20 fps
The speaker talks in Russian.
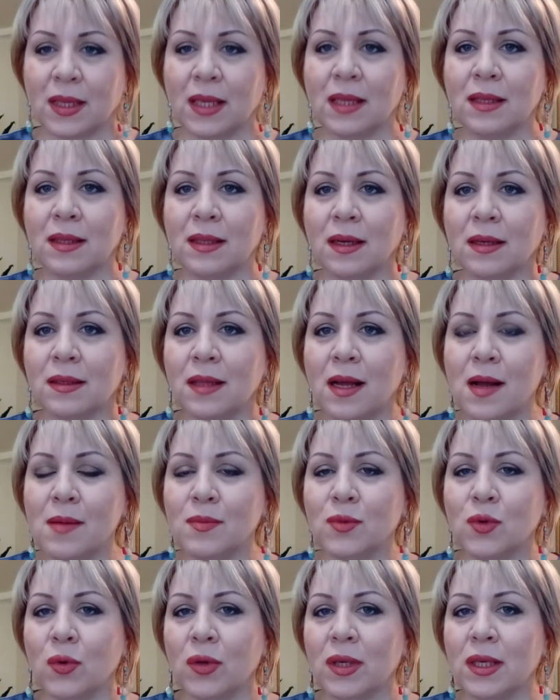иногда
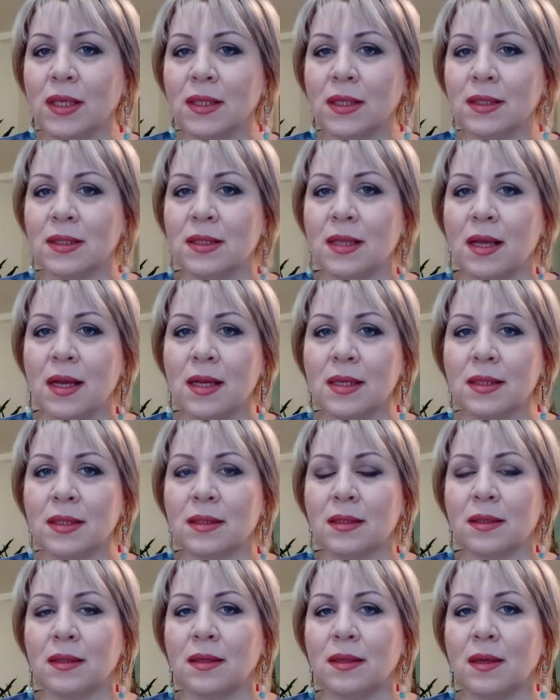многие из
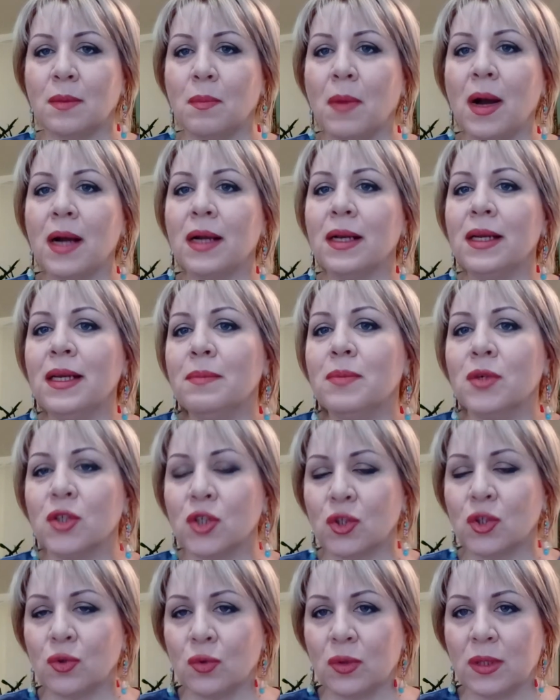нас э, могли бы
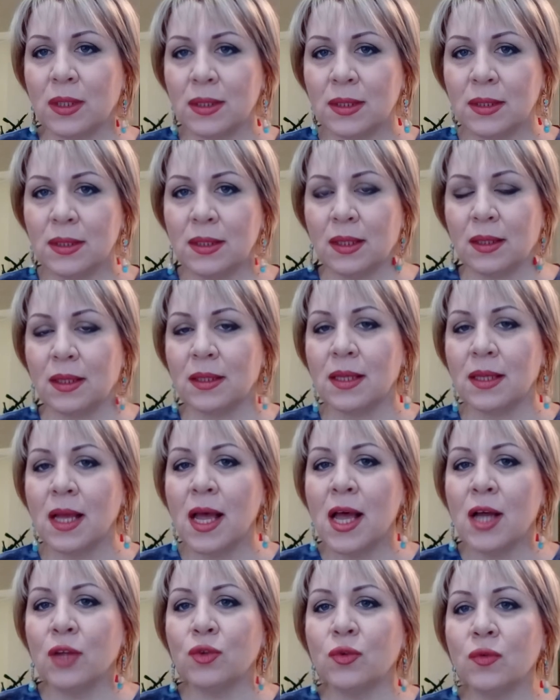что-то сделать,
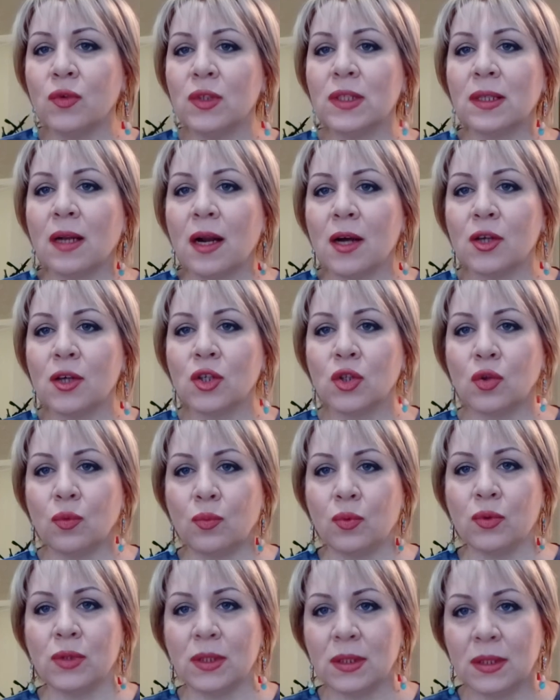но вот страх, что
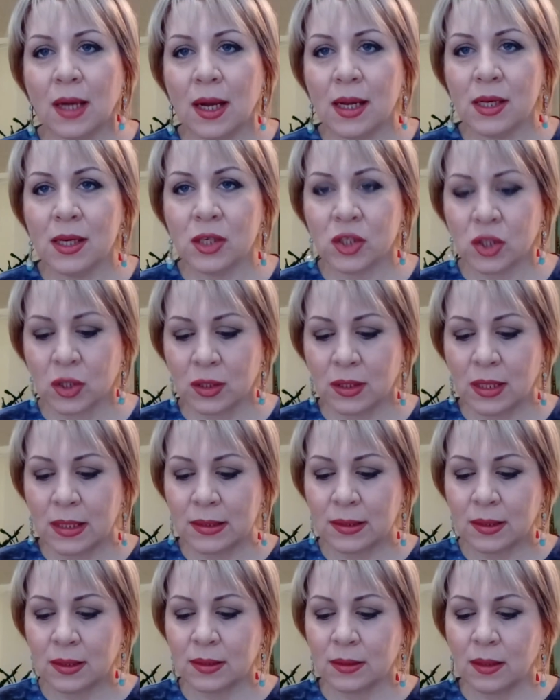будет дальше,
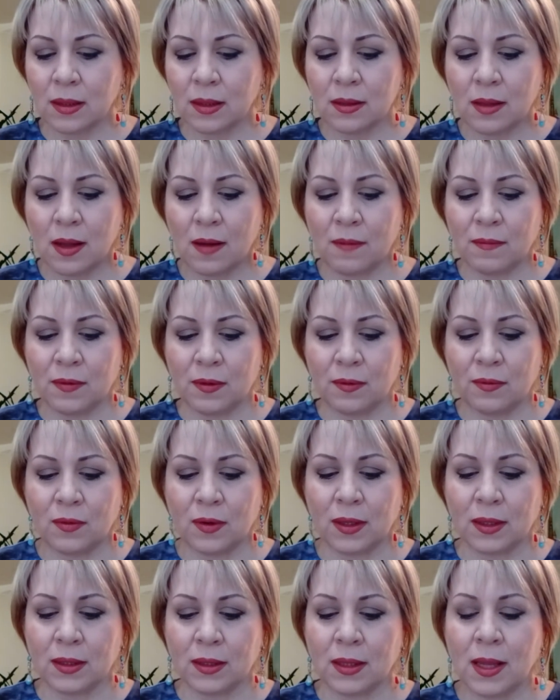нас
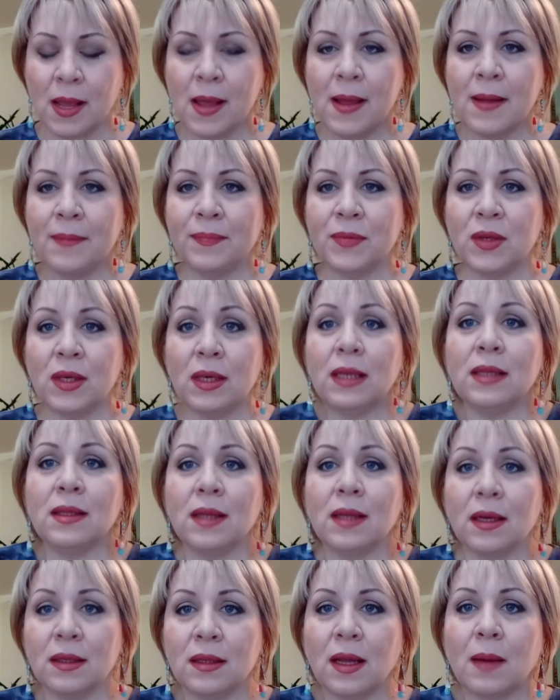останавливает. И
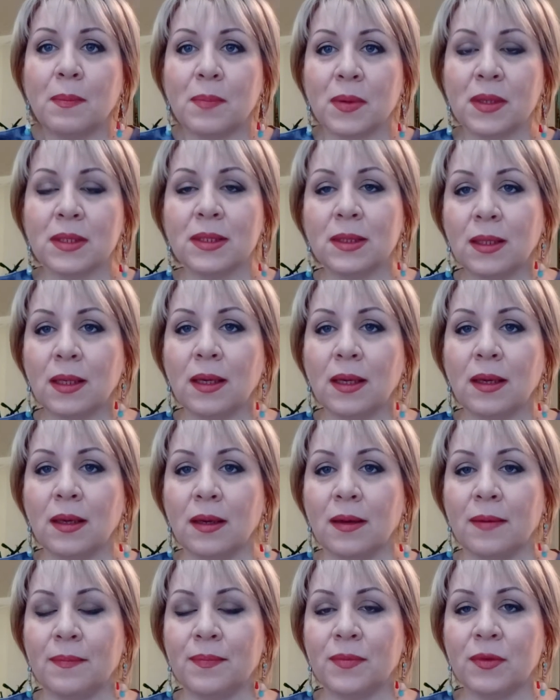иногда
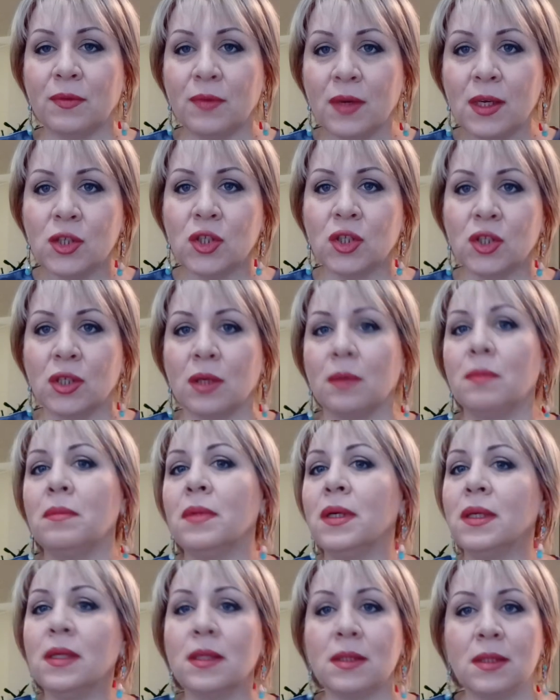простые вещи
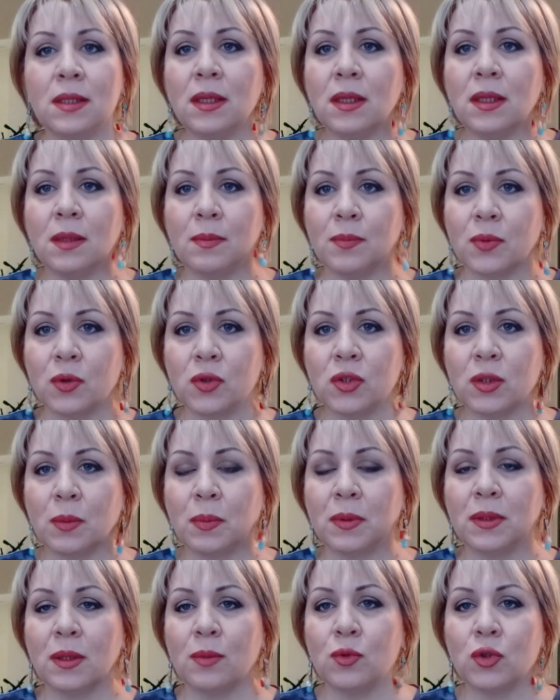мы не делаем просто
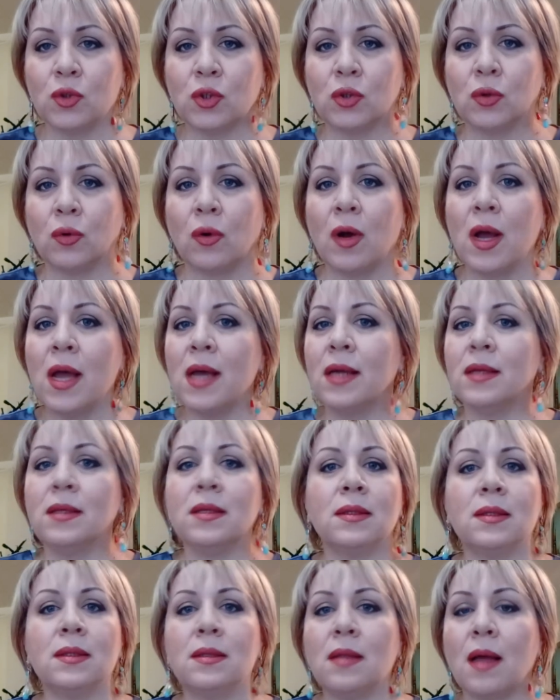потому, что
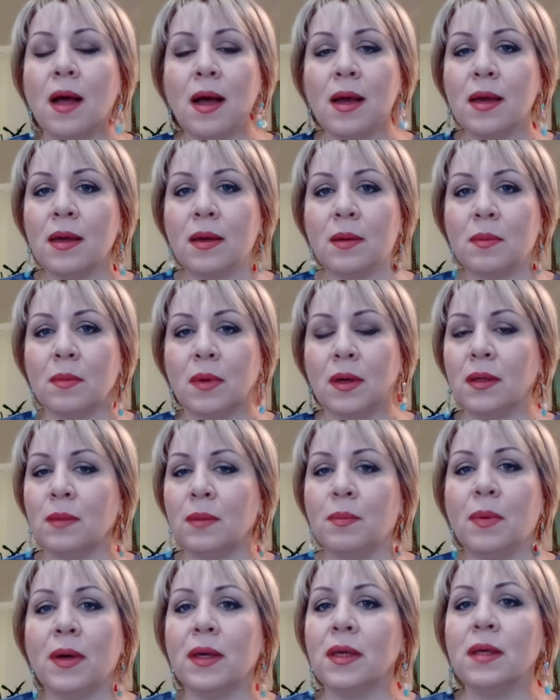не знаем
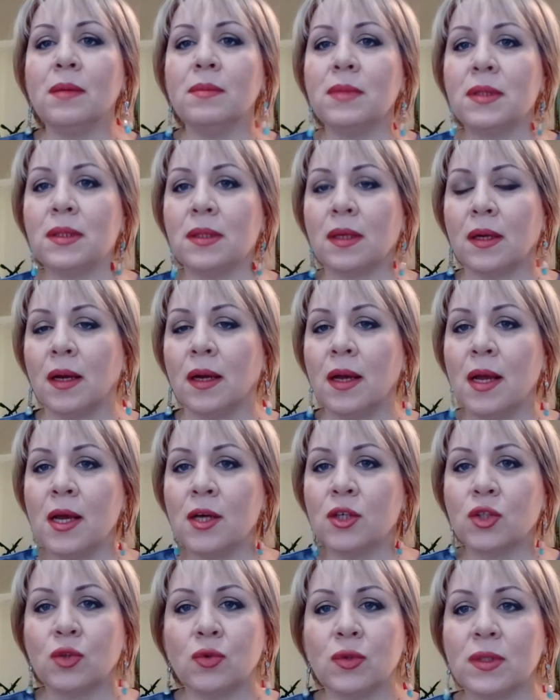и боимся,
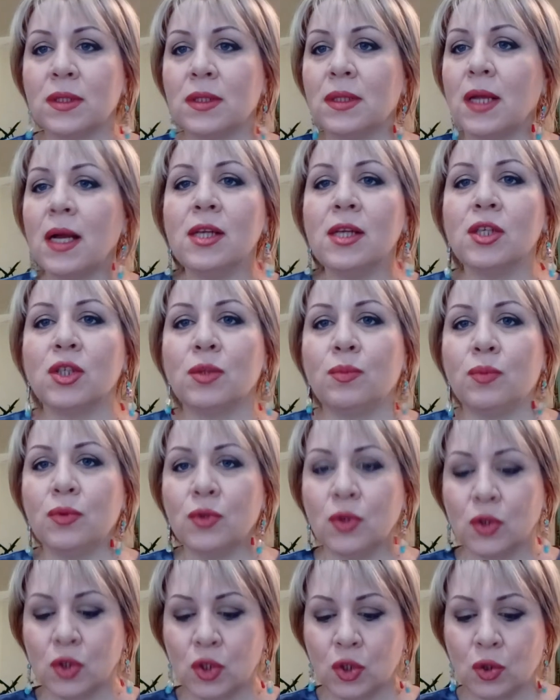что дальше
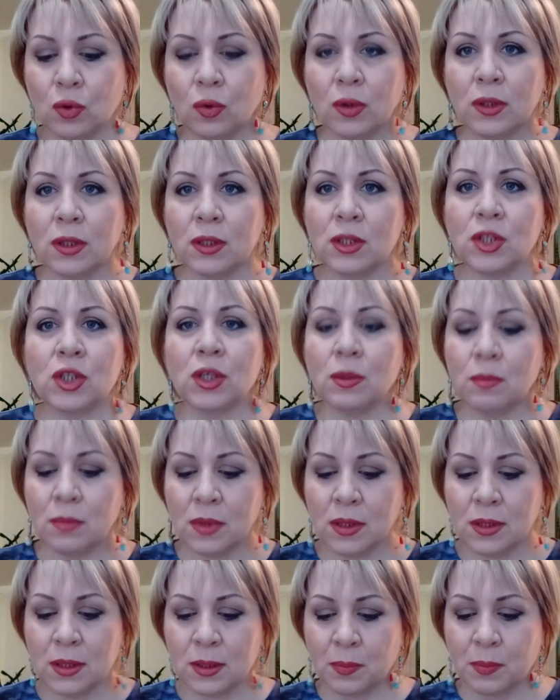будет что-то, с чем
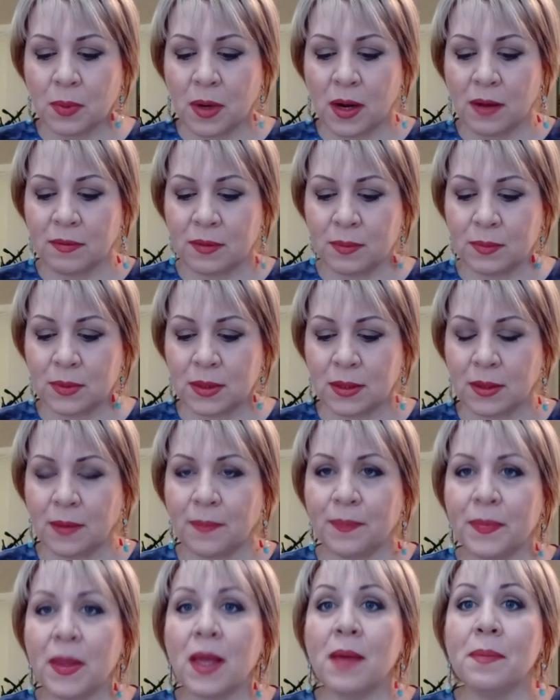мы не
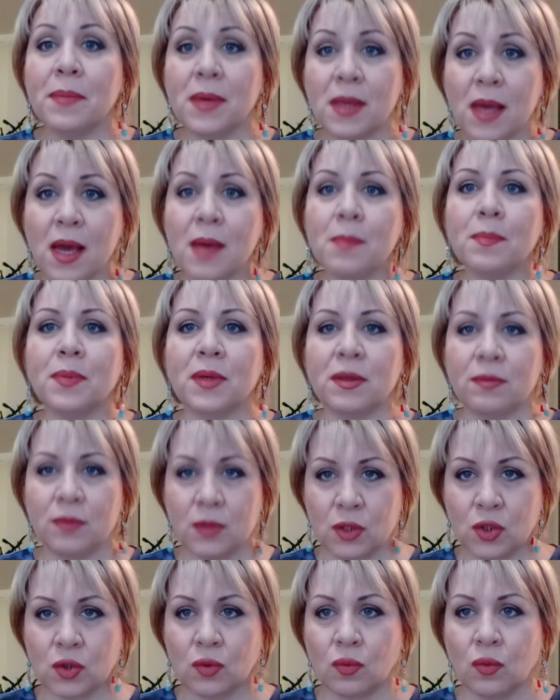справимся. Меняем
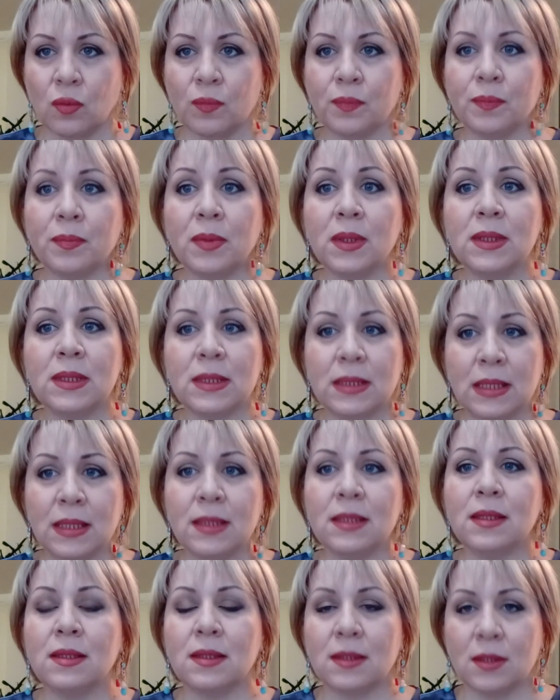привычку быть
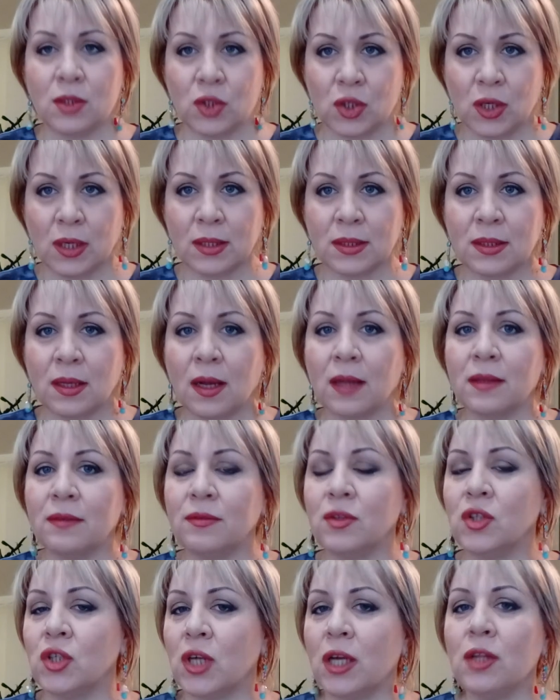здесь и сейчас,
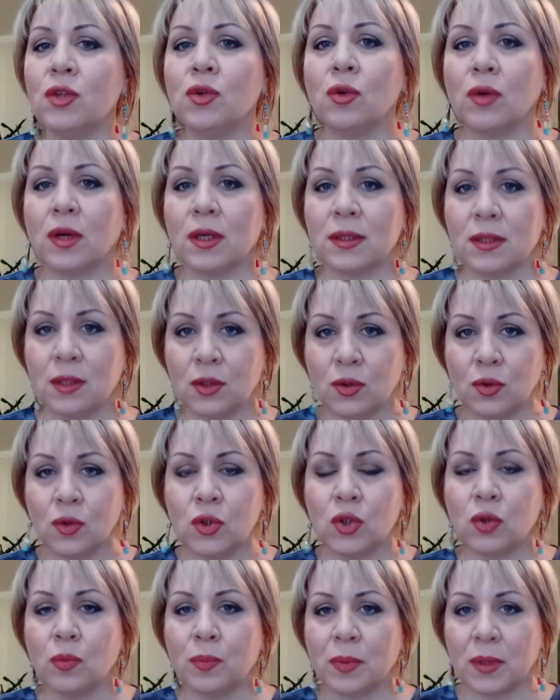отвечать только за то,
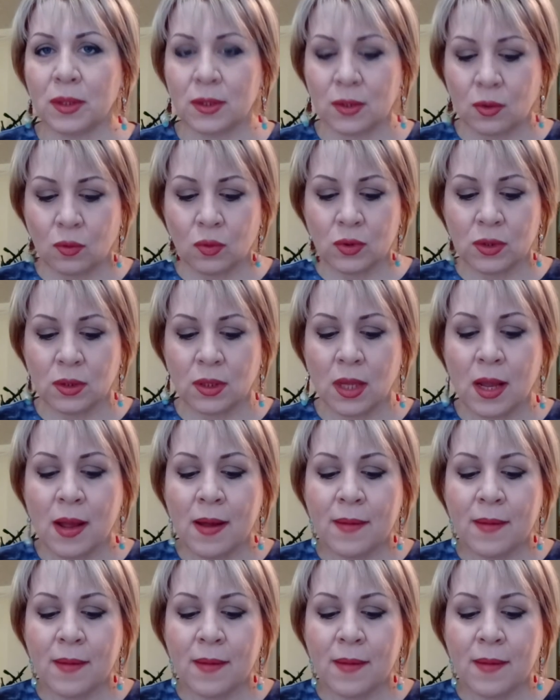что происходит